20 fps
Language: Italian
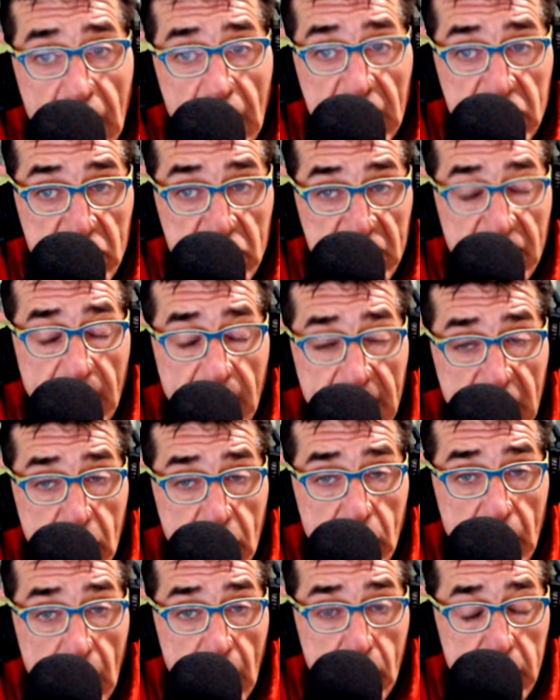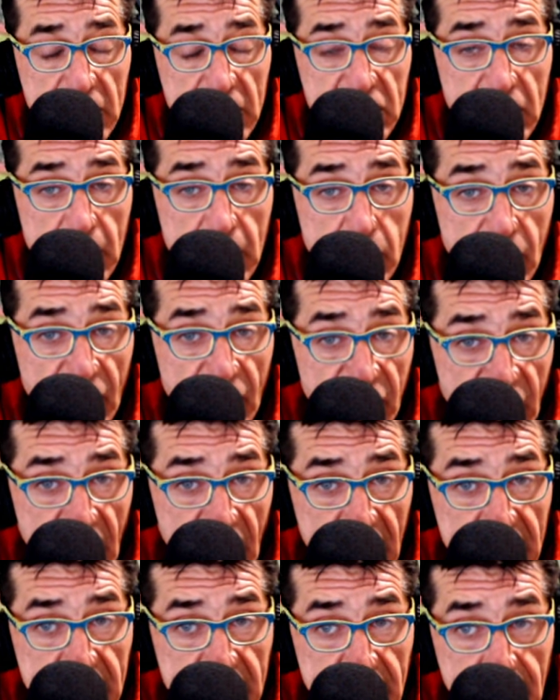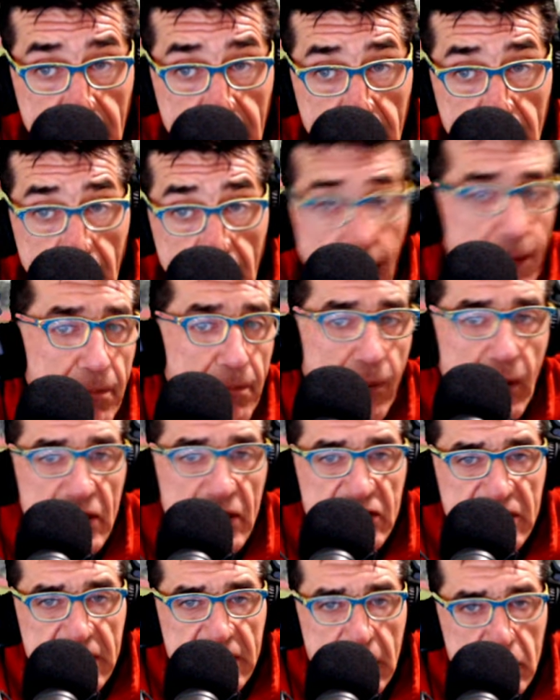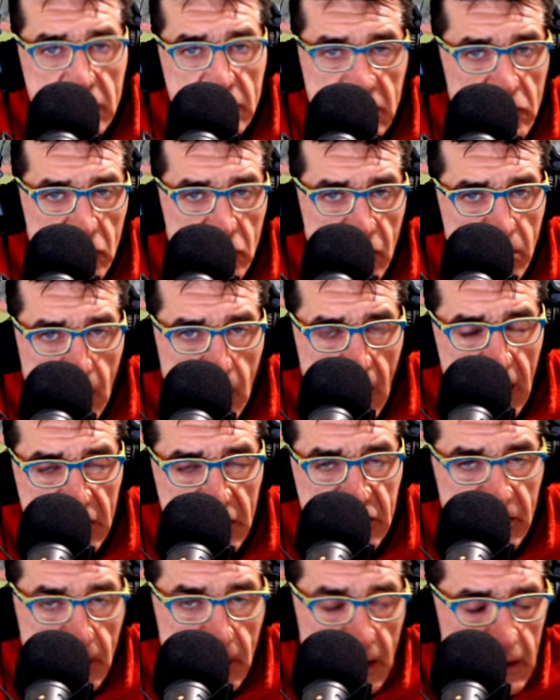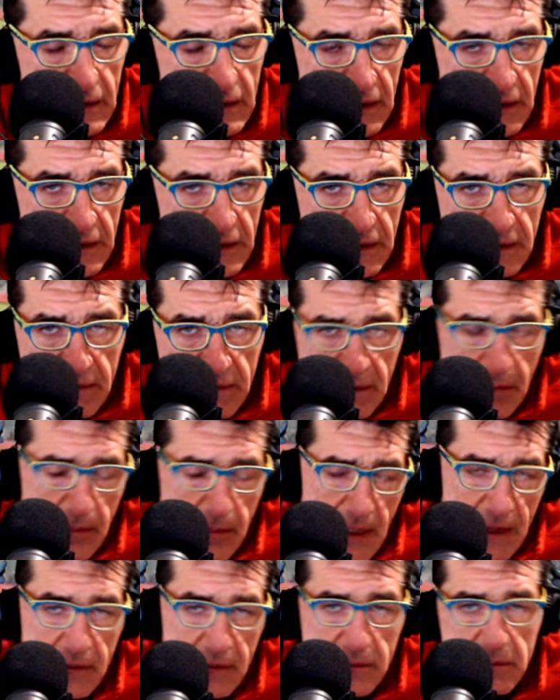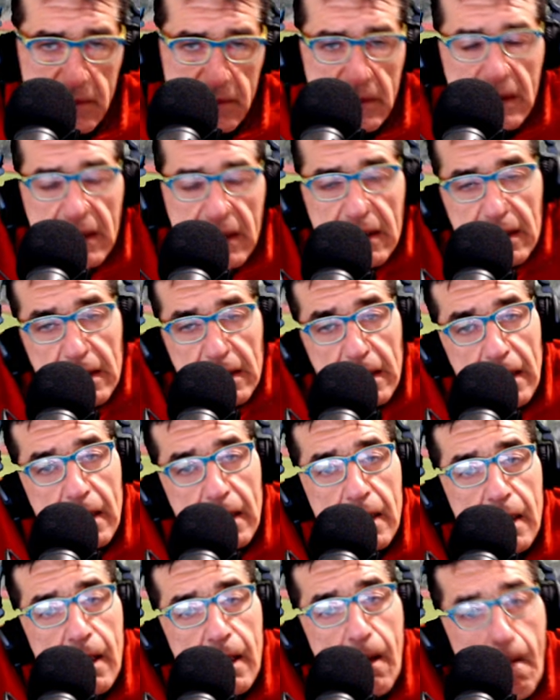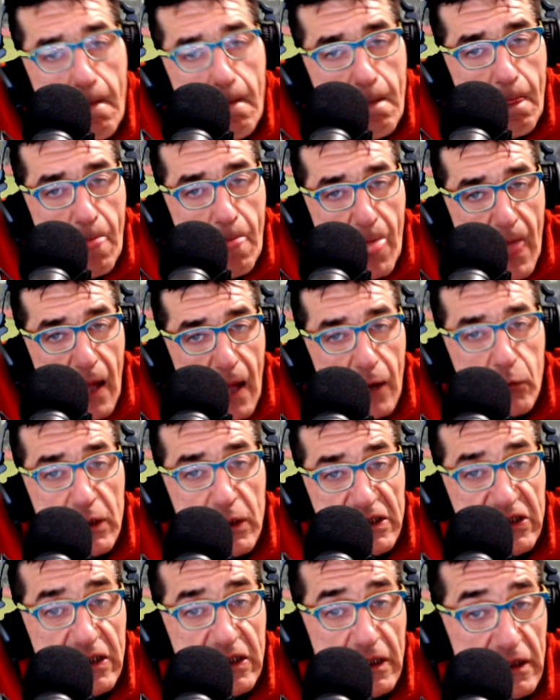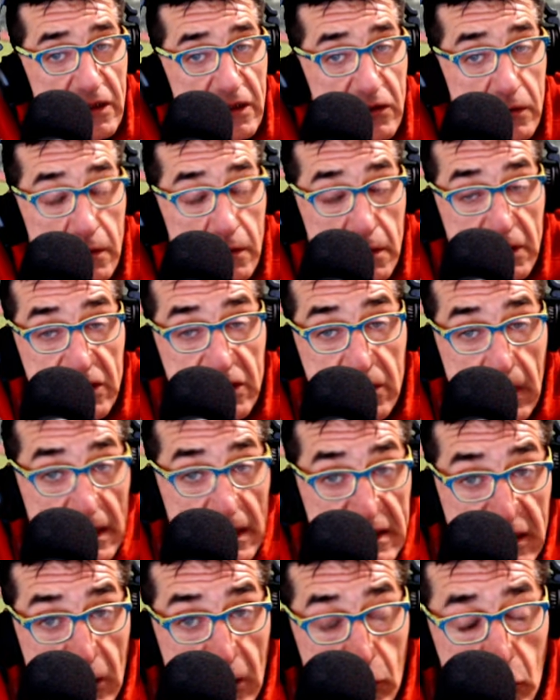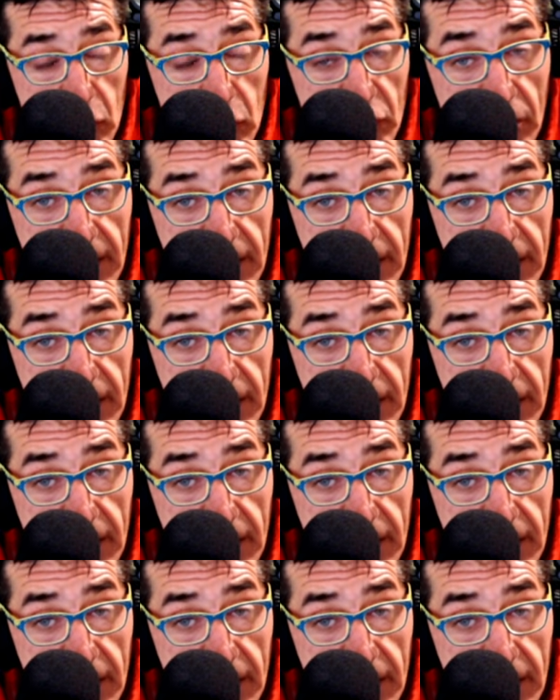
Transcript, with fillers: esclusivamente con l'acquisto di Bonfanti. E poi c'è stato questo Durmash, ma vabbè, non... questo è il discorso. Ma secondo